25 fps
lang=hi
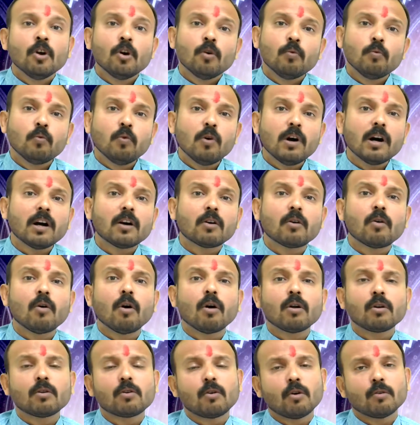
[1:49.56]
वह
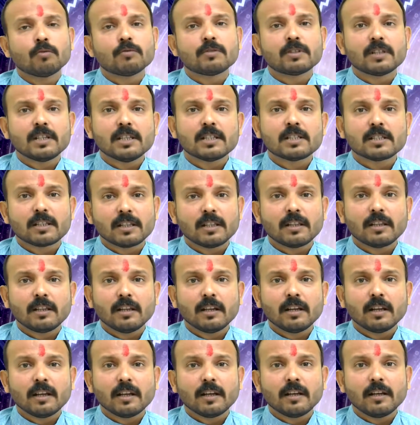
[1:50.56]
कौन कौन सी स्थिति
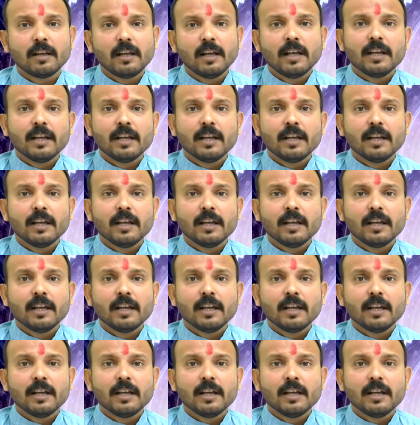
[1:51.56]
है